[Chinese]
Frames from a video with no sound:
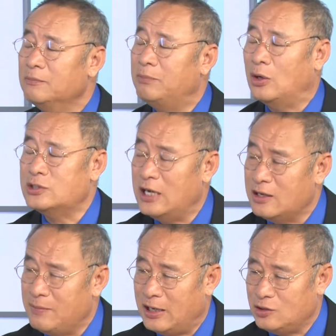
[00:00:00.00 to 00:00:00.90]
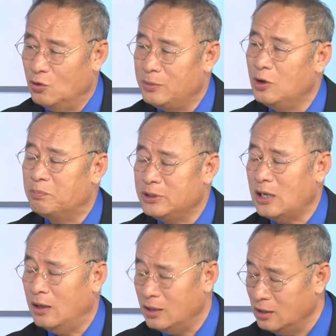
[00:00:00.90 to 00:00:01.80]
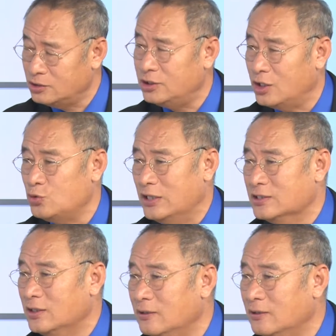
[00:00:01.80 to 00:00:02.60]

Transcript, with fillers: 保险里面有没有比较合适的选择？